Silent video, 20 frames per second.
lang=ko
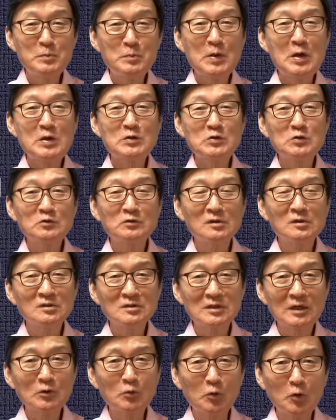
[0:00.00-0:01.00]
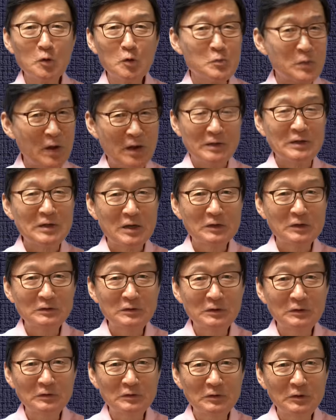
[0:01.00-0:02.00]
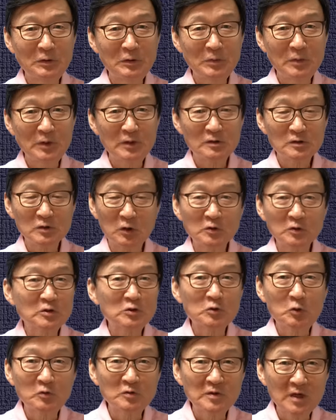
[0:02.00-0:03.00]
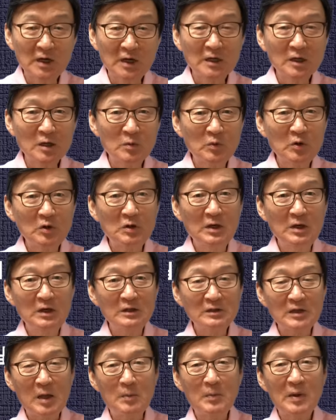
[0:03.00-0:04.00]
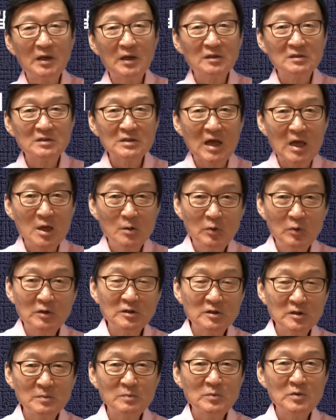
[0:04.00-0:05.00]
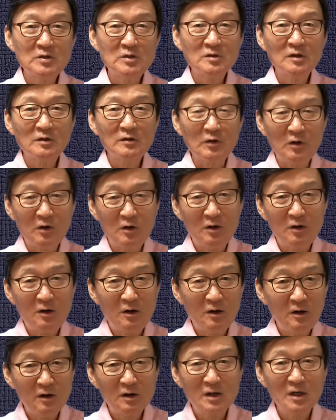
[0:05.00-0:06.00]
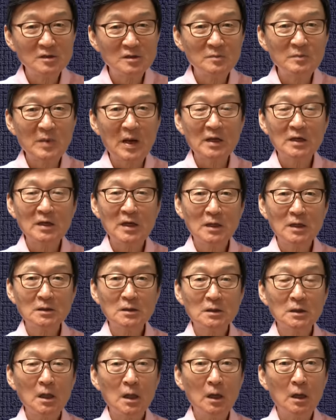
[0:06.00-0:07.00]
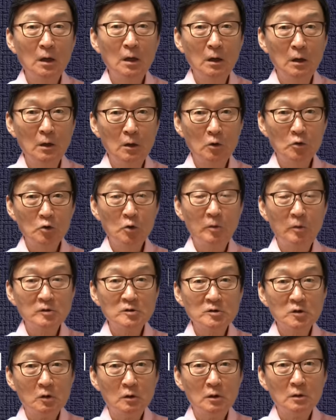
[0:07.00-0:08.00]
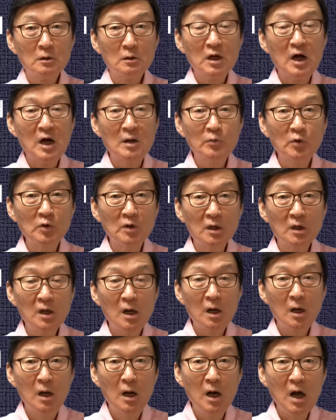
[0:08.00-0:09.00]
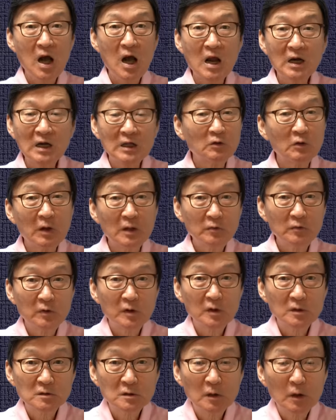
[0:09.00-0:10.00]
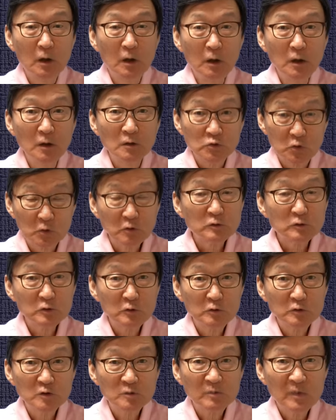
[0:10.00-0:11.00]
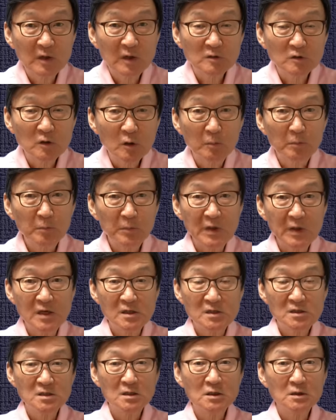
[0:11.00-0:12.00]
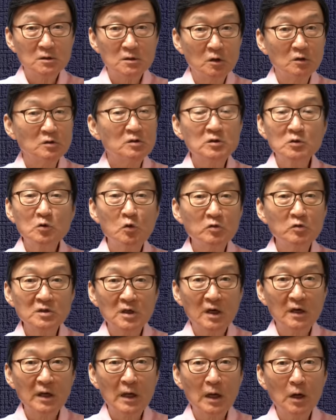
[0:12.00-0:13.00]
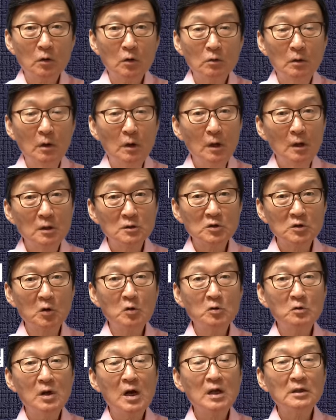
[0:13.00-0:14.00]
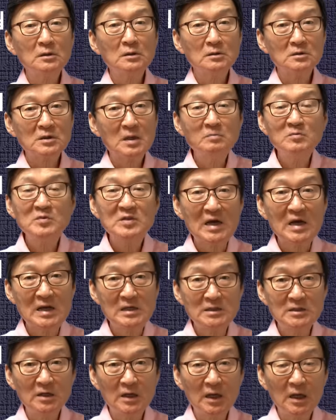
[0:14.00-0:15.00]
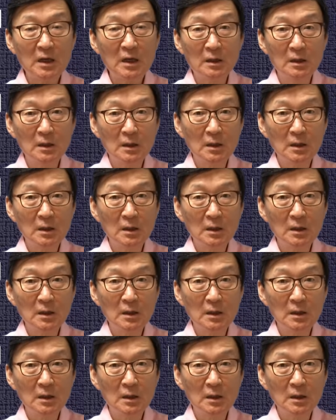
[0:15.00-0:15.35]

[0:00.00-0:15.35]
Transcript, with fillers: 빼쯤도 그사이에 노력 많이 했거든요. 이 정치 공작이라는 게뭐 대만의 사이버 심리전 여러 가지 많이 했는데 요번 선거를 까보니까 하나도 안 통했어요. 저는 솔직히 말해서 베이징이 정치 공작을 해갖고 선거 한 3, 4일 전에